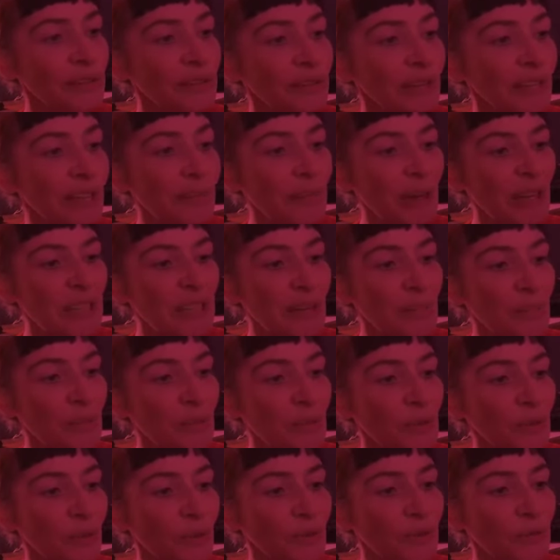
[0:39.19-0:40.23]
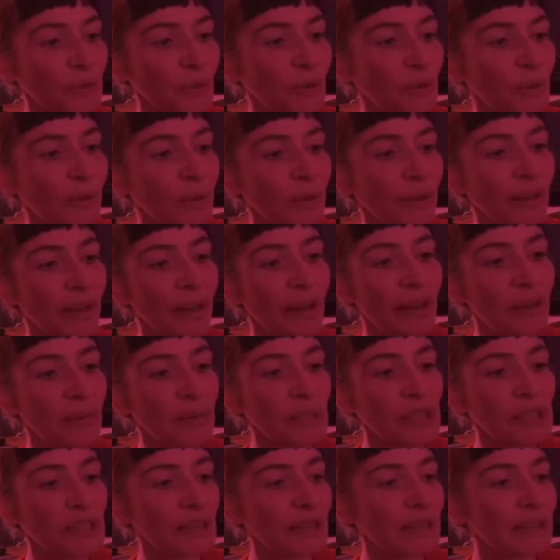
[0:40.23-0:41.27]
et par sa pesanteur
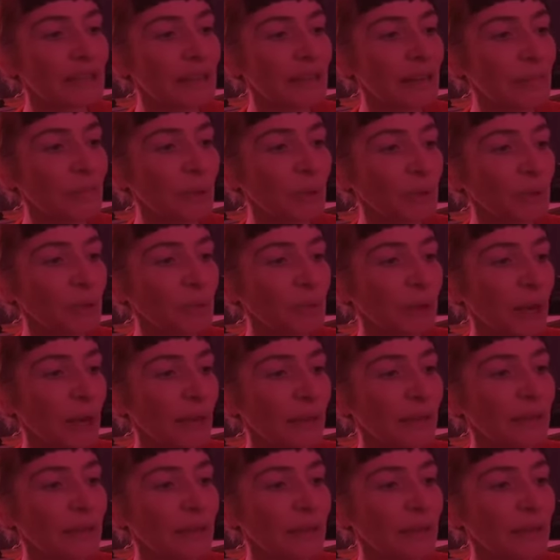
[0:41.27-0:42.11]
ralentissait tellement nos pas